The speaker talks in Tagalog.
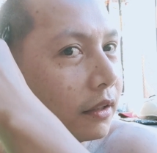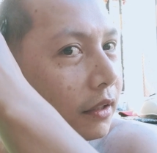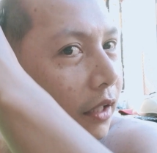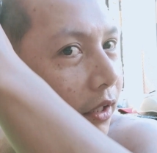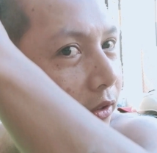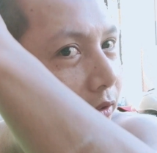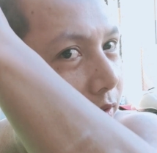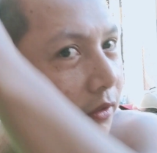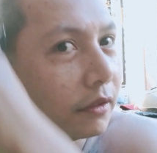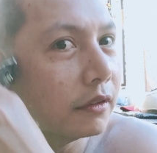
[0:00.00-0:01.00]
Yan o. Oh.
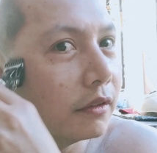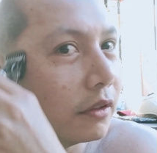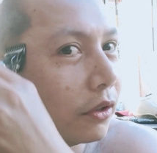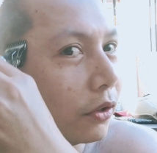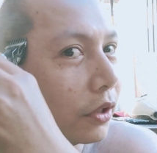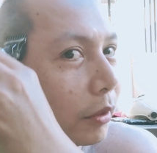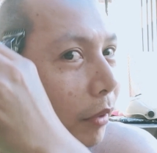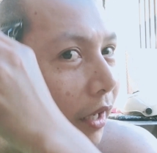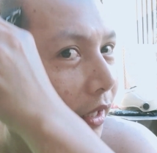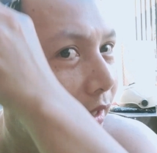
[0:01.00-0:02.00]
O,
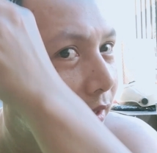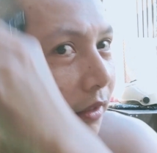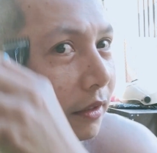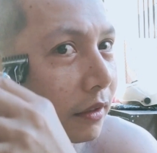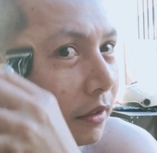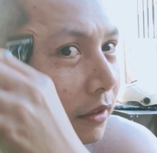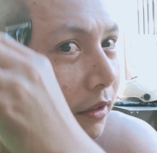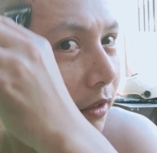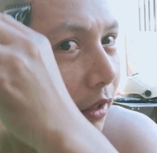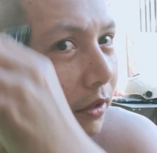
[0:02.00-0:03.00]
diba? Ayun,